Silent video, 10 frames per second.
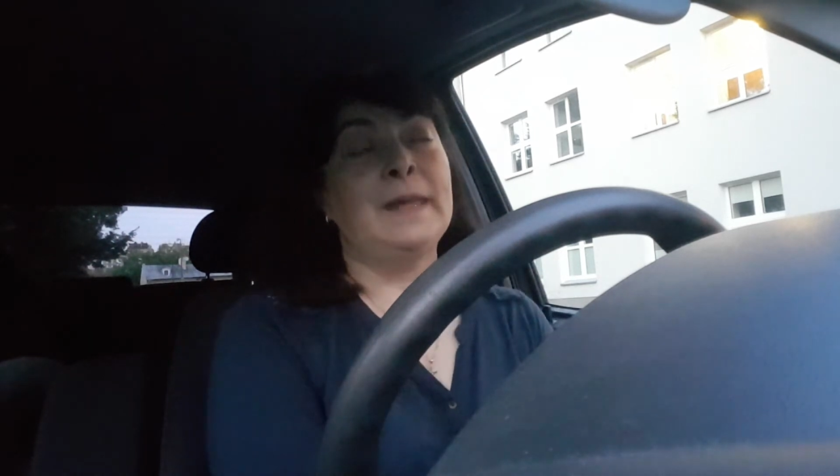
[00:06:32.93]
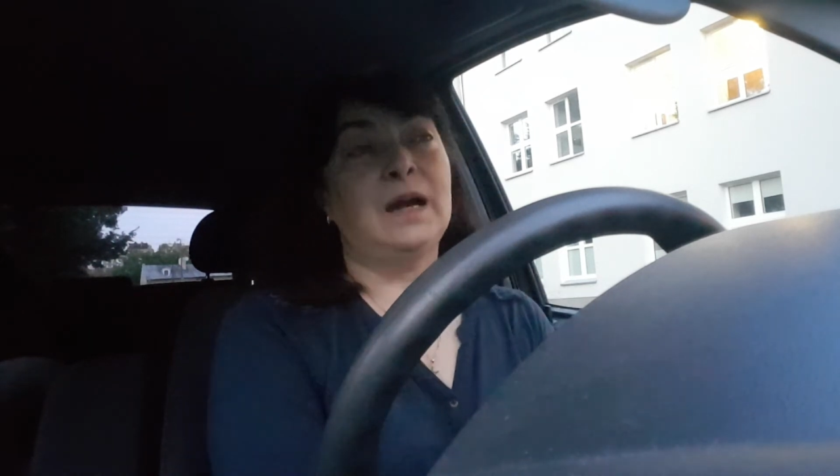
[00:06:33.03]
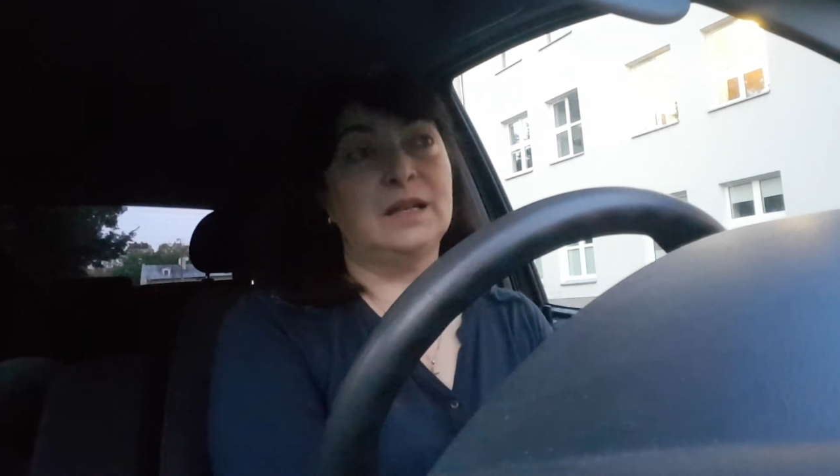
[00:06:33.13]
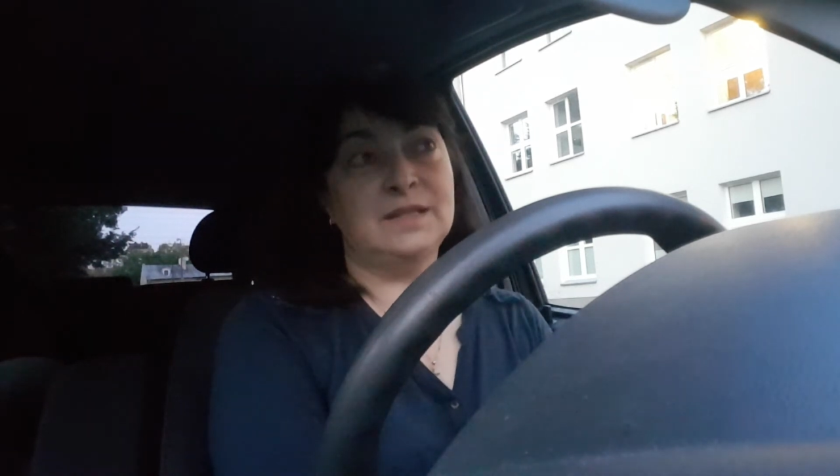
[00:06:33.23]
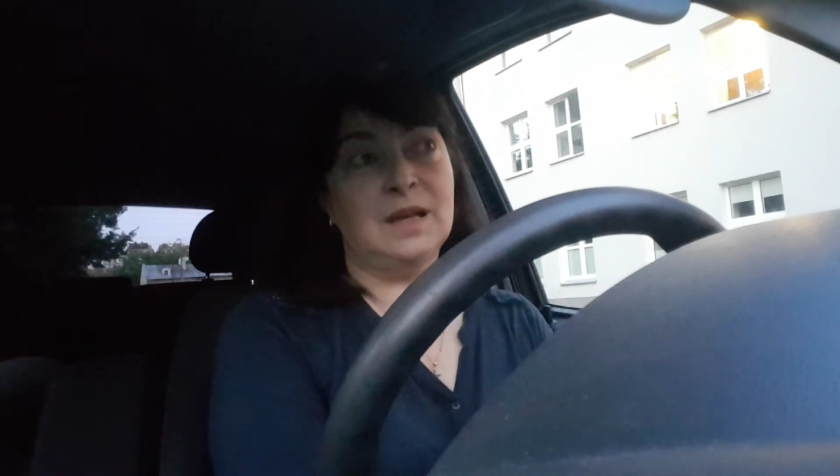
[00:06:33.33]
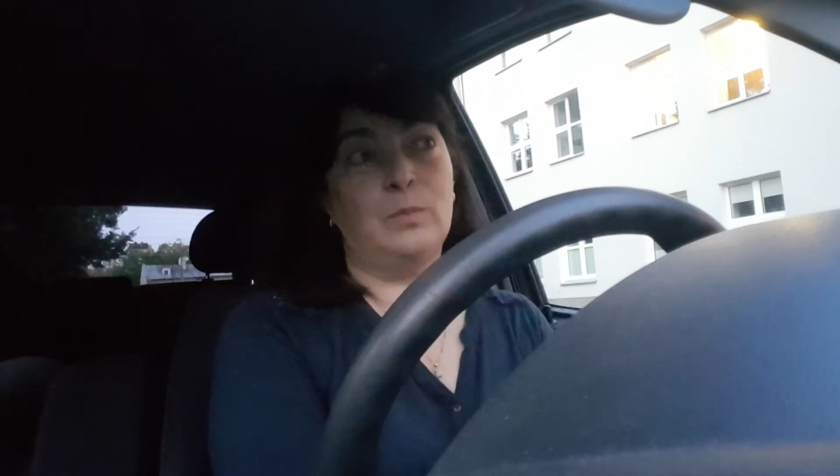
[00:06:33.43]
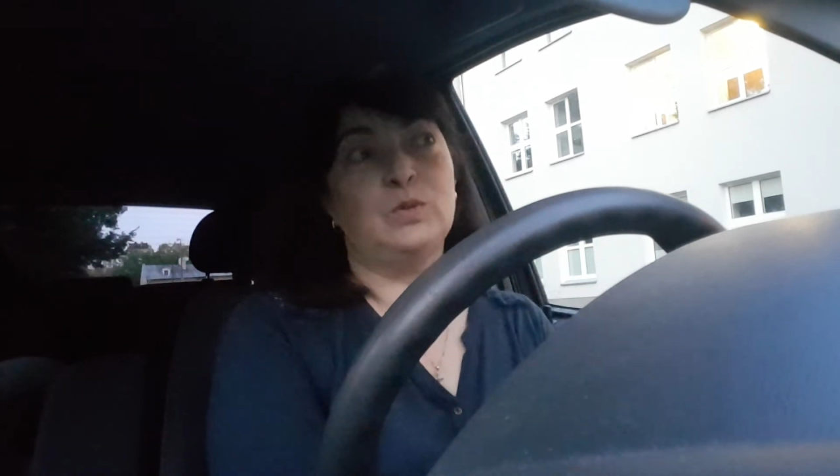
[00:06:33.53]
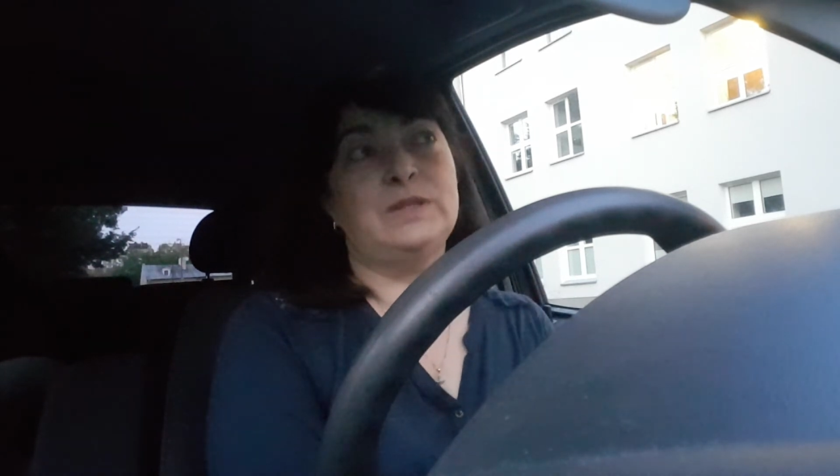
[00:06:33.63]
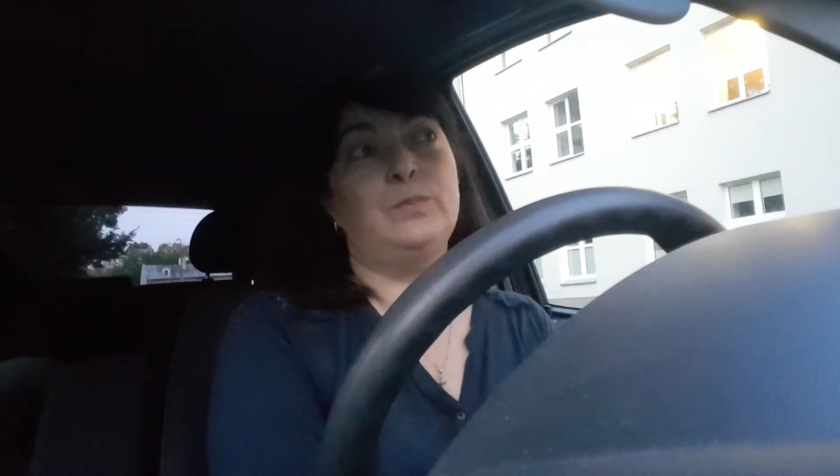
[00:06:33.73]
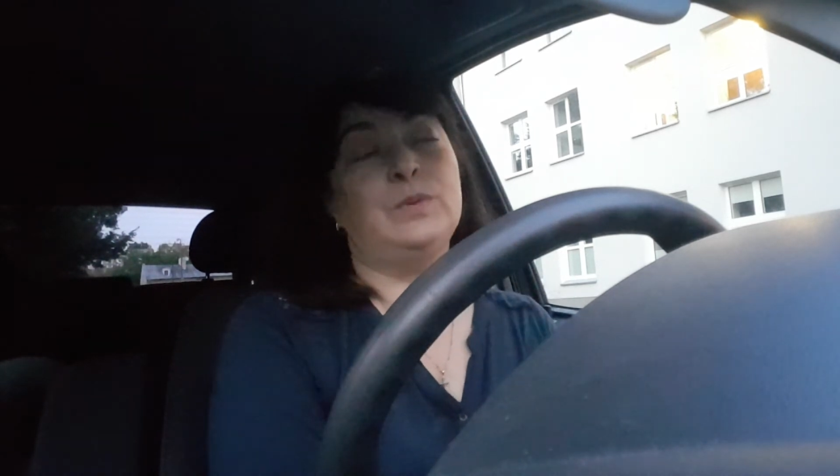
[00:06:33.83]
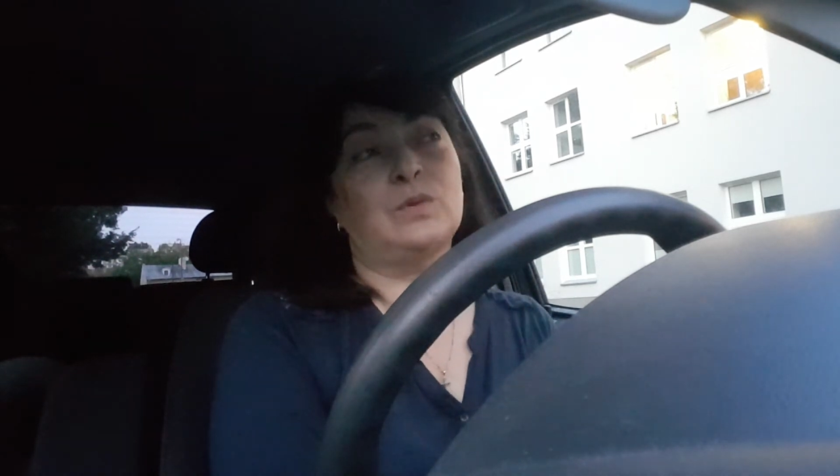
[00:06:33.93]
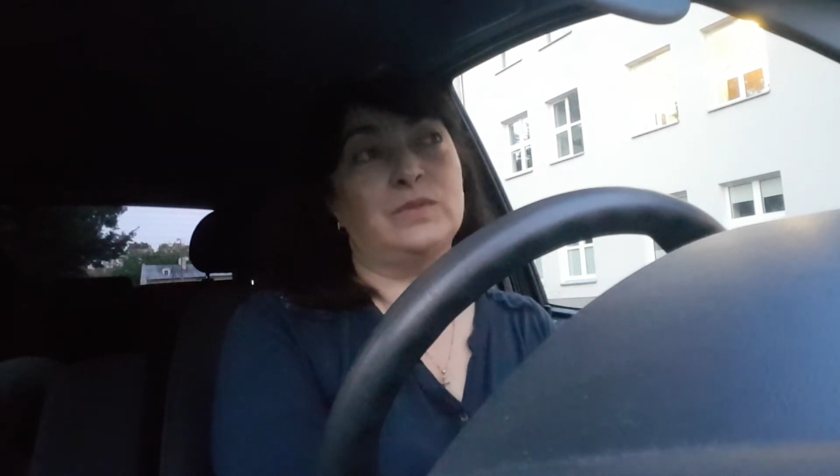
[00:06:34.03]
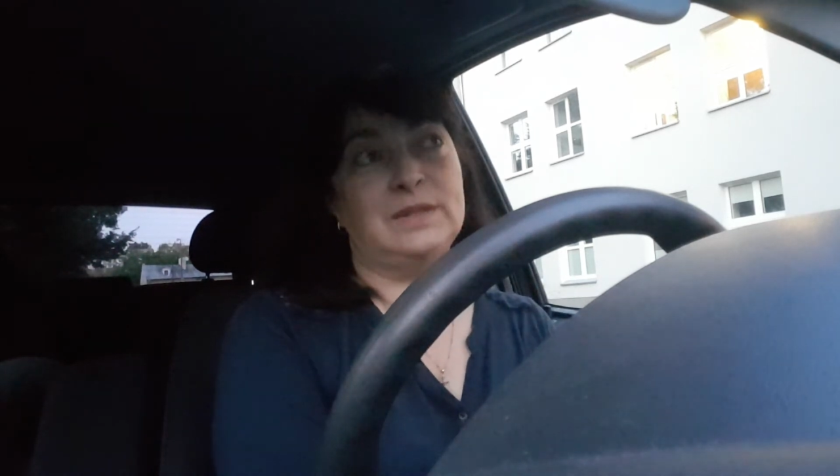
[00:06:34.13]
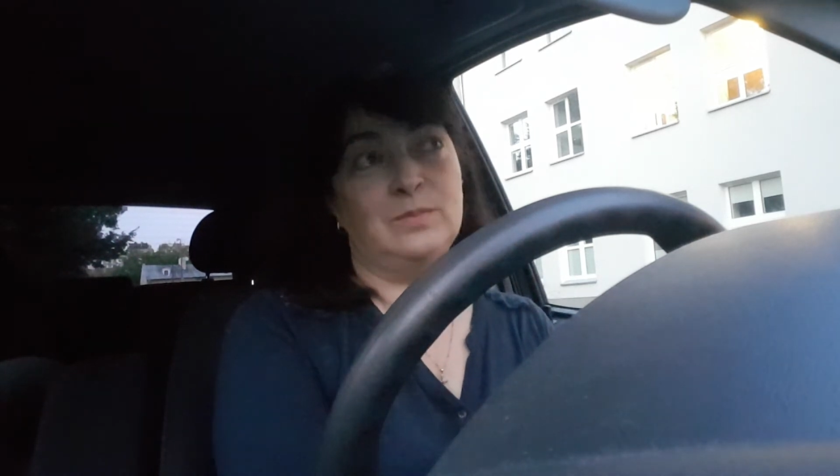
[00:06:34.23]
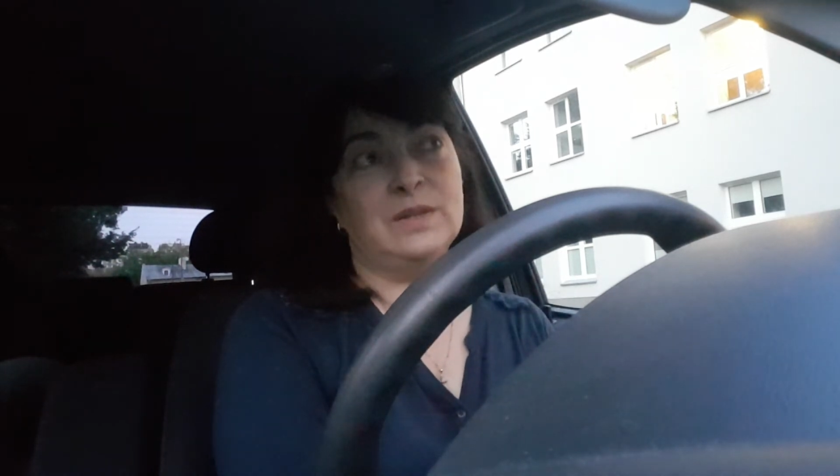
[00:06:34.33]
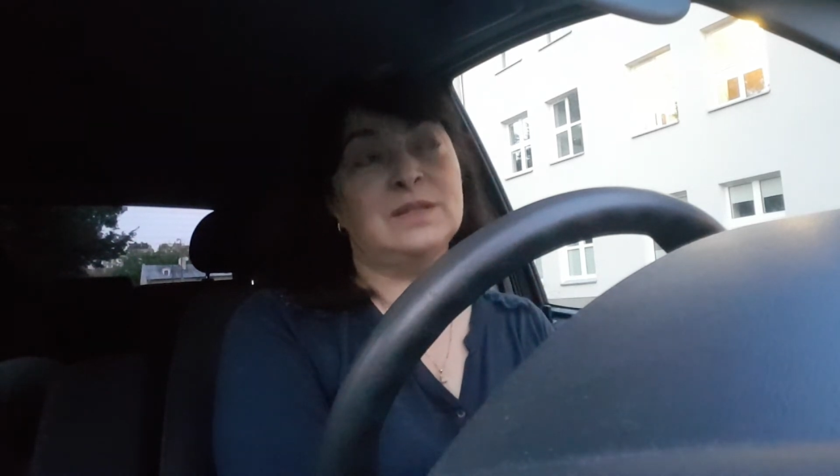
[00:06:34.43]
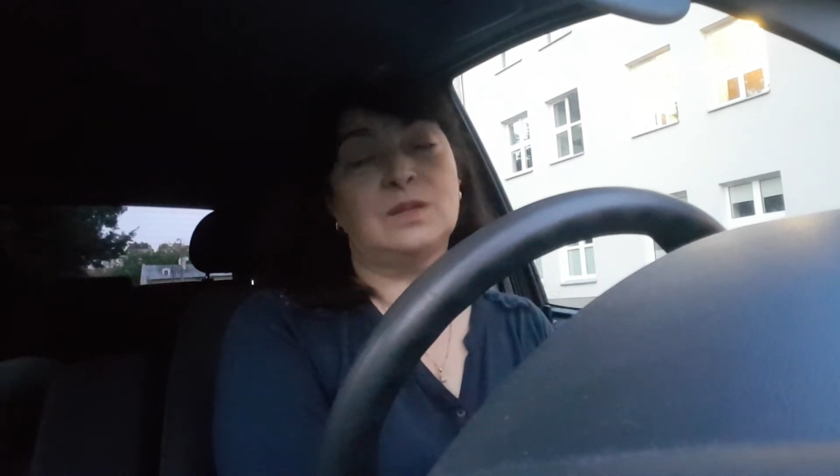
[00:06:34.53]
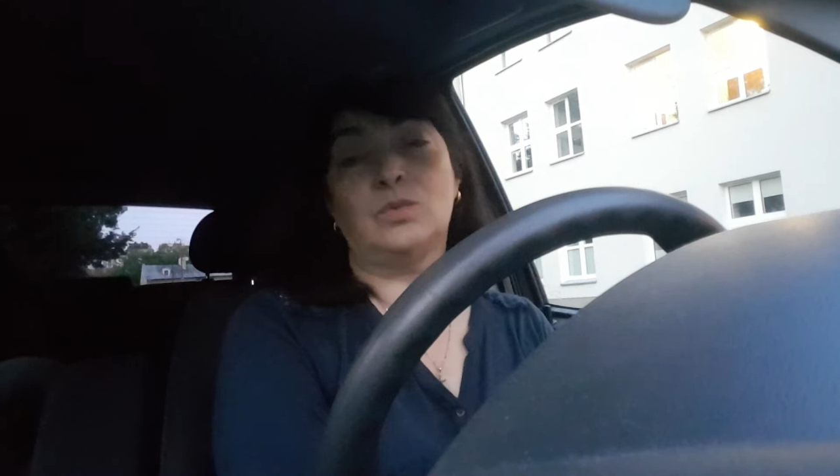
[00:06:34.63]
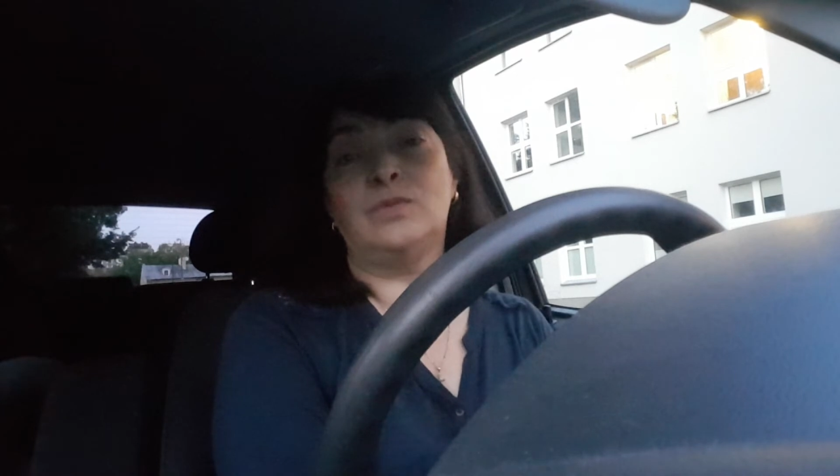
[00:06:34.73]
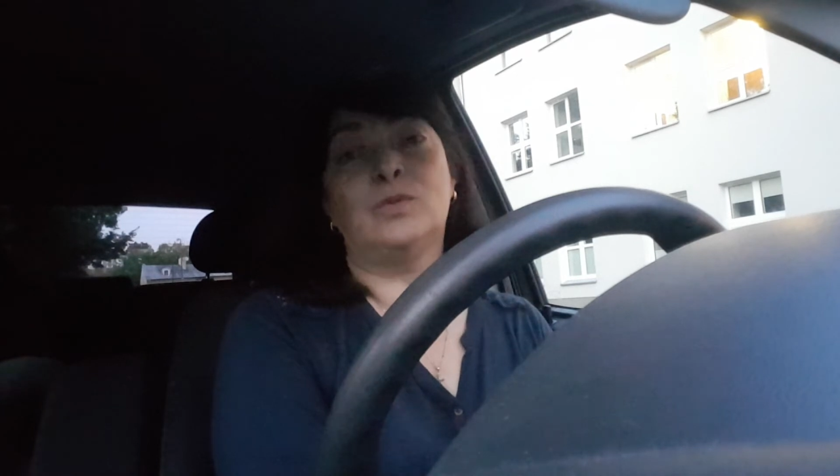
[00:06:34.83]
хотя после первого
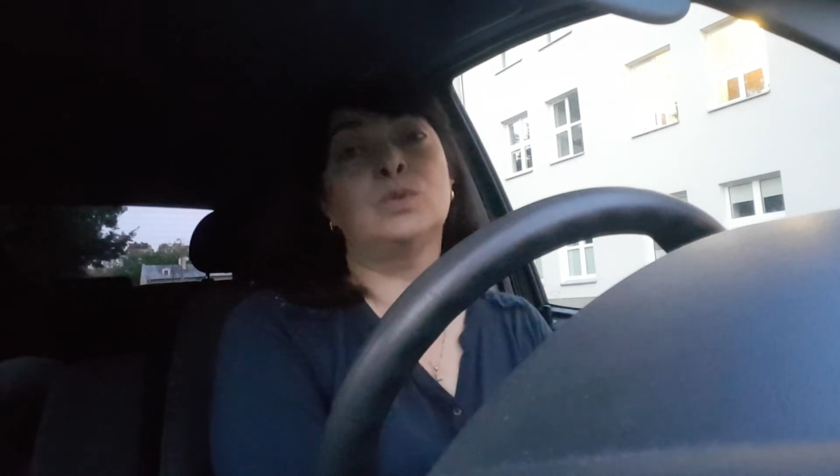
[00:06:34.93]
семестра у него